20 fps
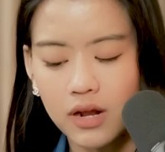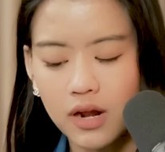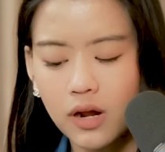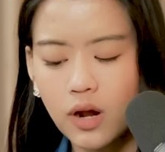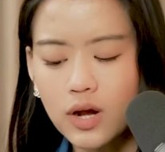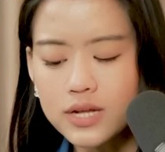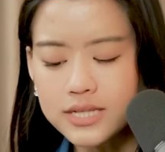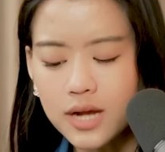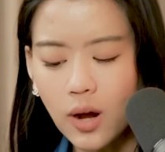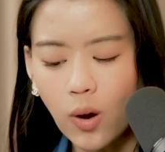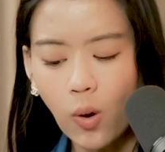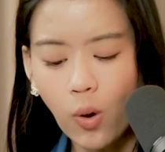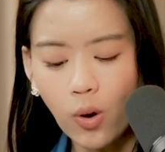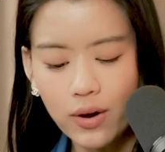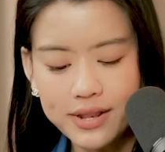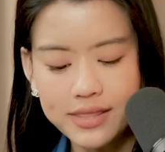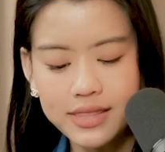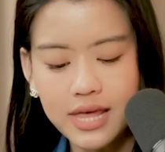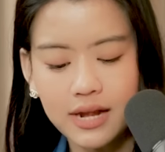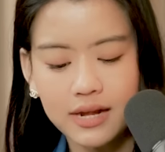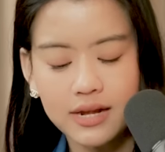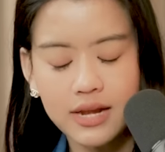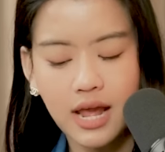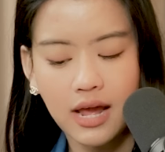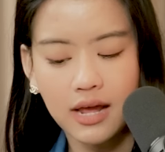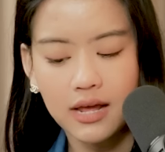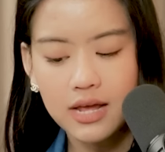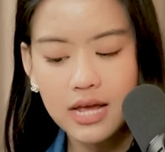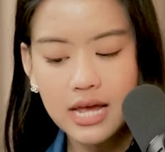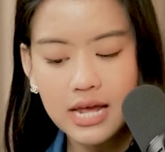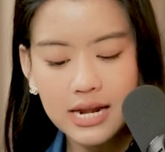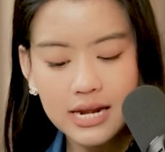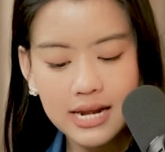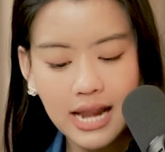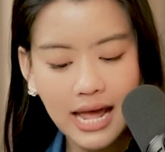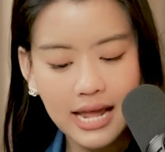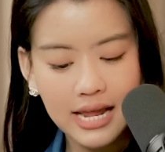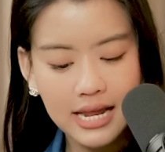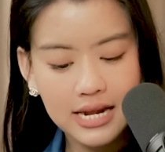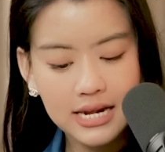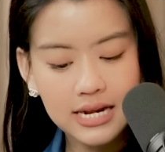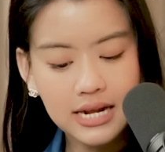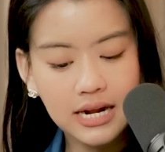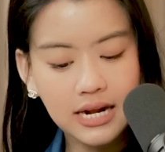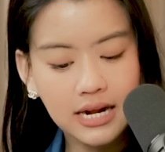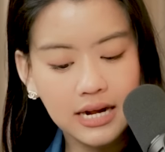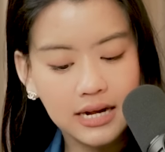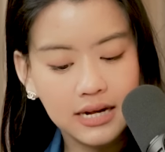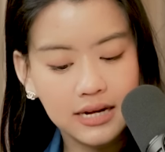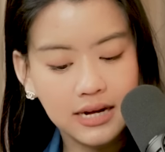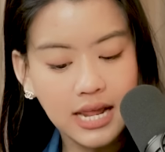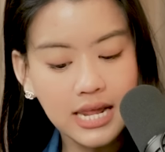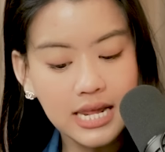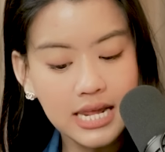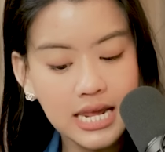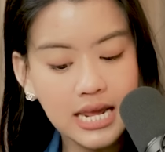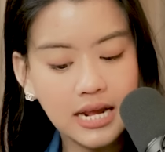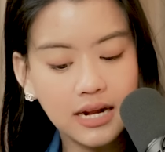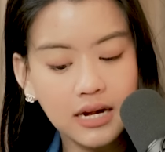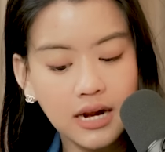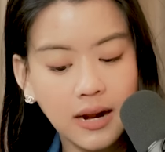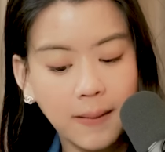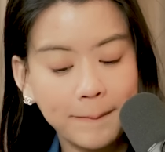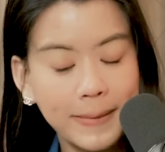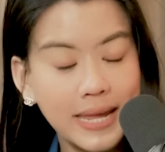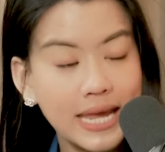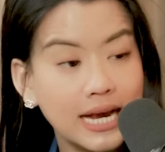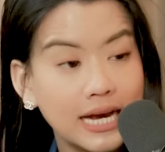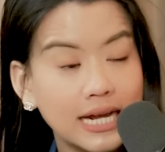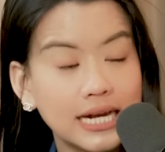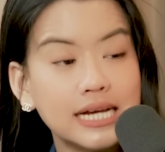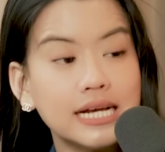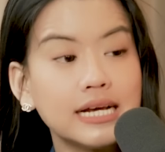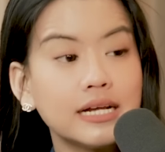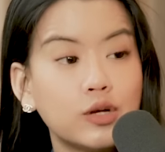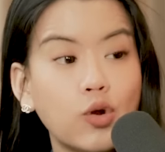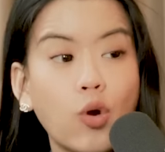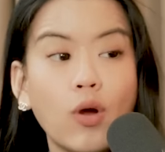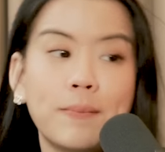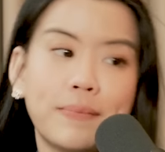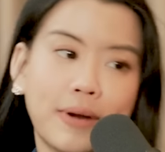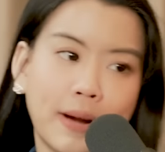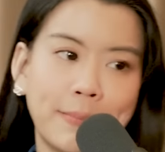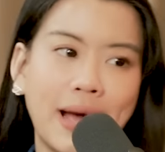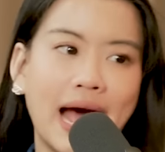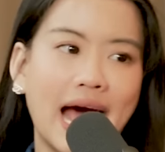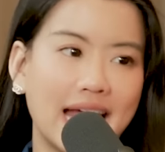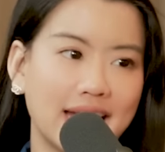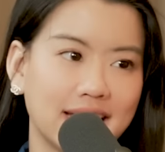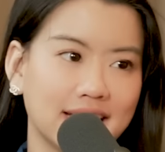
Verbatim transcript: แล้วก็จะโอนเสร็จเนี่ยในหนึ่งในอีกหนึ่งปีครึ่งโดยประมาณ